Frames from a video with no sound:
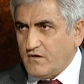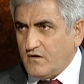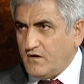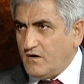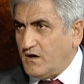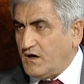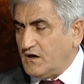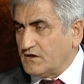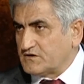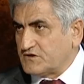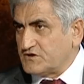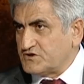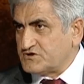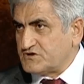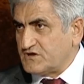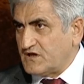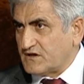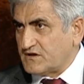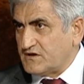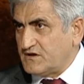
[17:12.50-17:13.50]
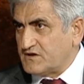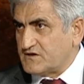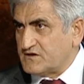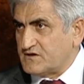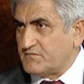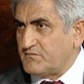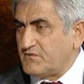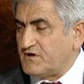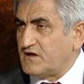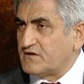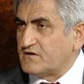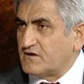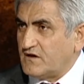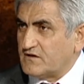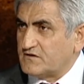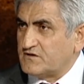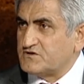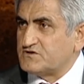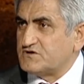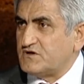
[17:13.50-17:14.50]
altın çilek iyi dedi. Millet
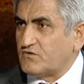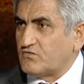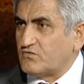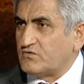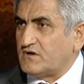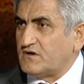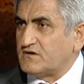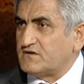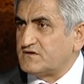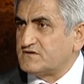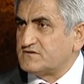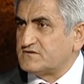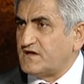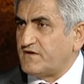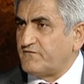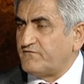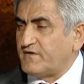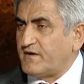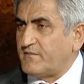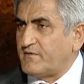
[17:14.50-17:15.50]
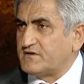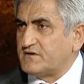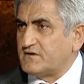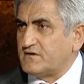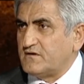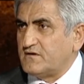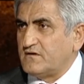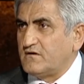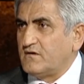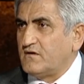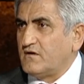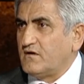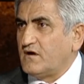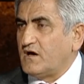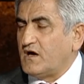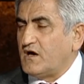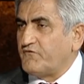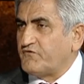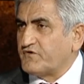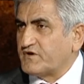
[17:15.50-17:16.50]
altın çilek kullandı, zayıflamadı.
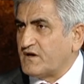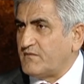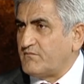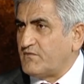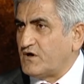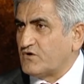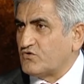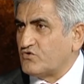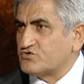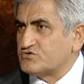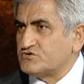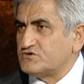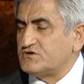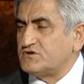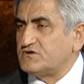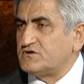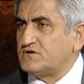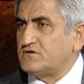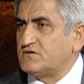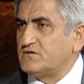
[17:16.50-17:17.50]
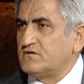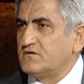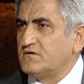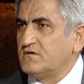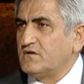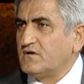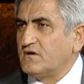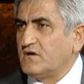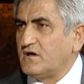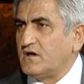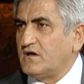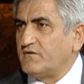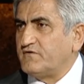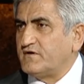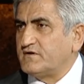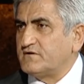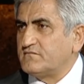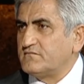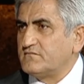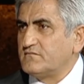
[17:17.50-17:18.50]
Afrika mangosu dedi. Sürekli
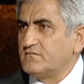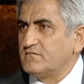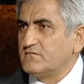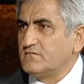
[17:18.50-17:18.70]
Efendim, bir şey